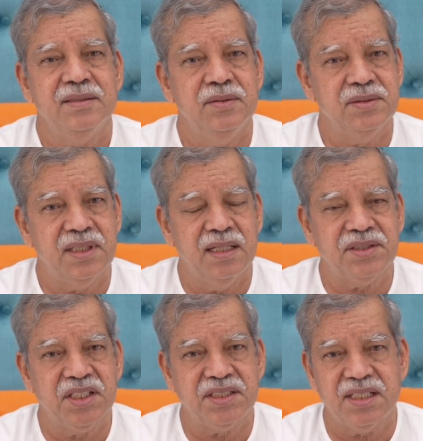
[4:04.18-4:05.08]
दूसरा
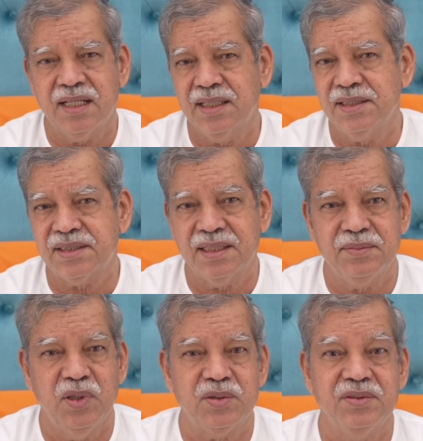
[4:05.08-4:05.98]
शिक्षा का स्तर
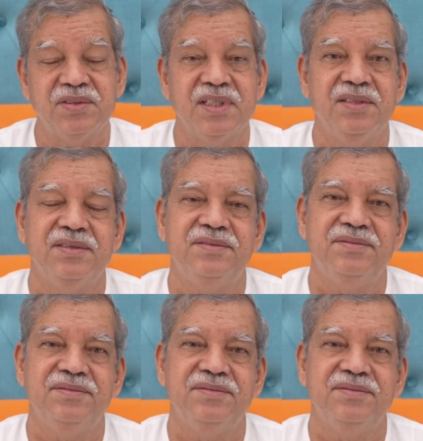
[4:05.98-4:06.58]
बहुत ऊंचा हो